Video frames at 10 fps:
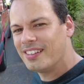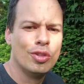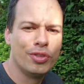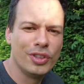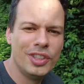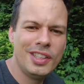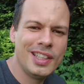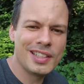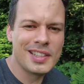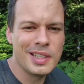Und für die, die
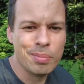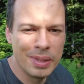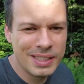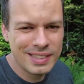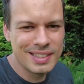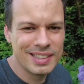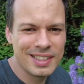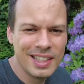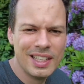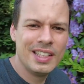jetzt nicht im Bilde
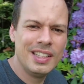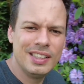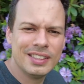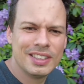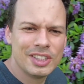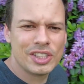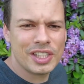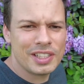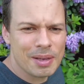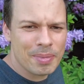sind, hier
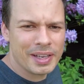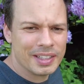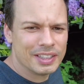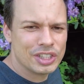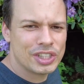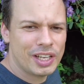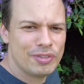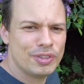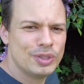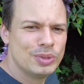steht ja meine
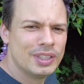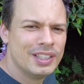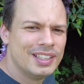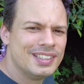Steinfigur,